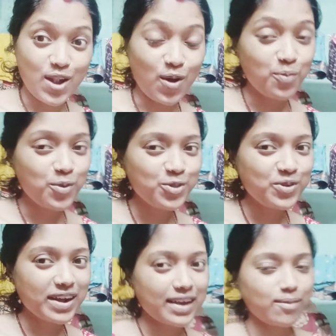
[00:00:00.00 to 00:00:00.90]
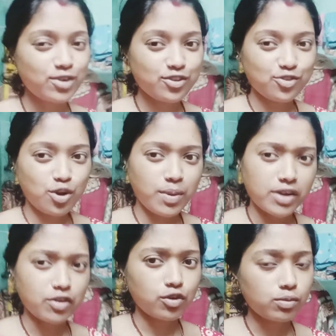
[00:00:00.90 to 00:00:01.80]
হ্যালো বন্ধুরা কেমন আছো সবাই
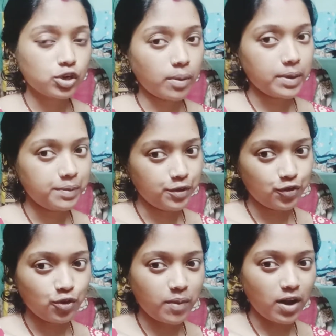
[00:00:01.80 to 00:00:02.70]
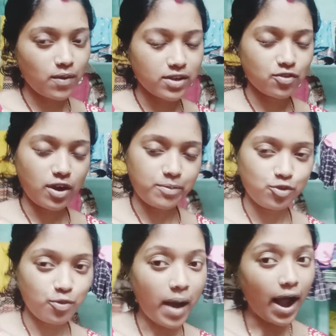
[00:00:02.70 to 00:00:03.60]
আশা করবো সবাই ভীষণ ভালো আছো আর আমি
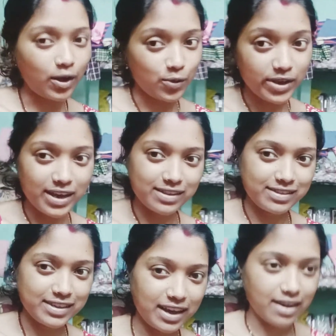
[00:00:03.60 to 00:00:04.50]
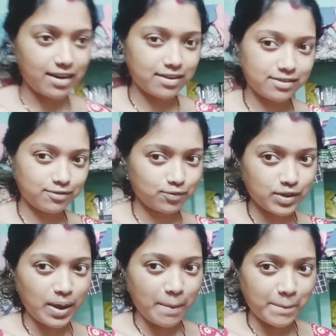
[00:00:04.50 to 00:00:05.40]
তো ভালোই আছি আর
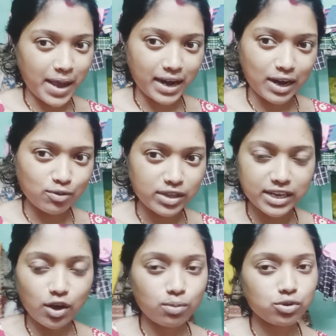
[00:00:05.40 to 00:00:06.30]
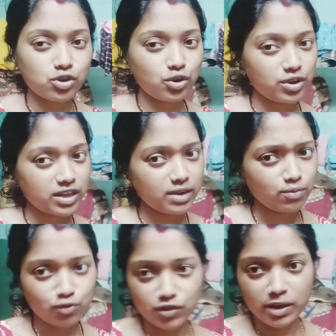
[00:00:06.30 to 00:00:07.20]
ব্যাকগ্রাউন্ড দেখে অবশ্যই করে জানি
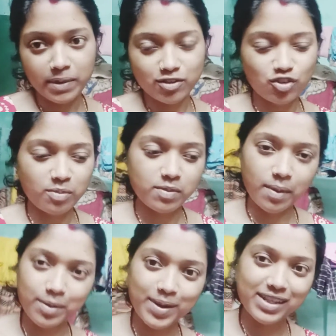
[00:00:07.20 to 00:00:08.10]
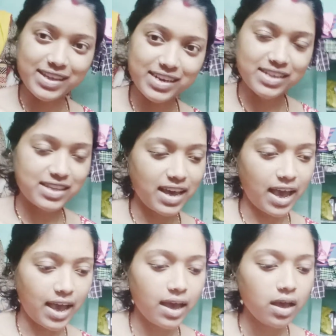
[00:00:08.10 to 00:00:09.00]
বুঝতেই পারছো আমি বাবার বাড়িতে এসেছি
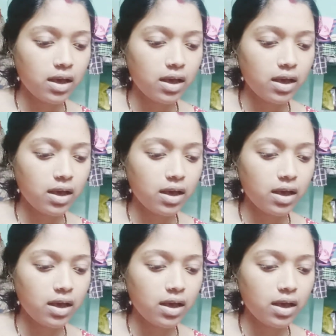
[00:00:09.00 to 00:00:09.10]
হ্যাঁ